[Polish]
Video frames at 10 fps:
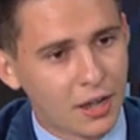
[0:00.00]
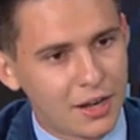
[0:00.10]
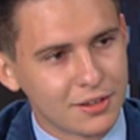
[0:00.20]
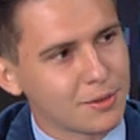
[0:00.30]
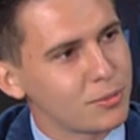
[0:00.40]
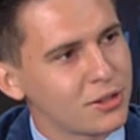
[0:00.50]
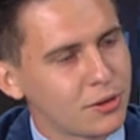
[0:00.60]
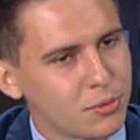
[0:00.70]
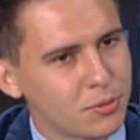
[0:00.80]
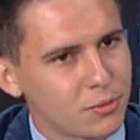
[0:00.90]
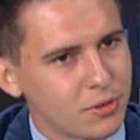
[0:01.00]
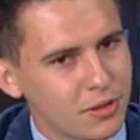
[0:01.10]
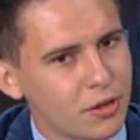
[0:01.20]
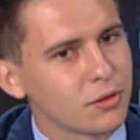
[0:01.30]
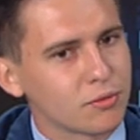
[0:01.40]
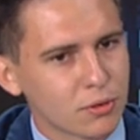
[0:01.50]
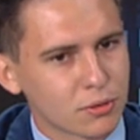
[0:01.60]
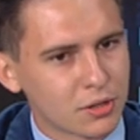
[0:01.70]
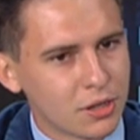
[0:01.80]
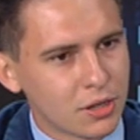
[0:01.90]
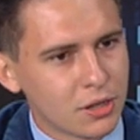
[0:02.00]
ale zapytałbym na odwrót,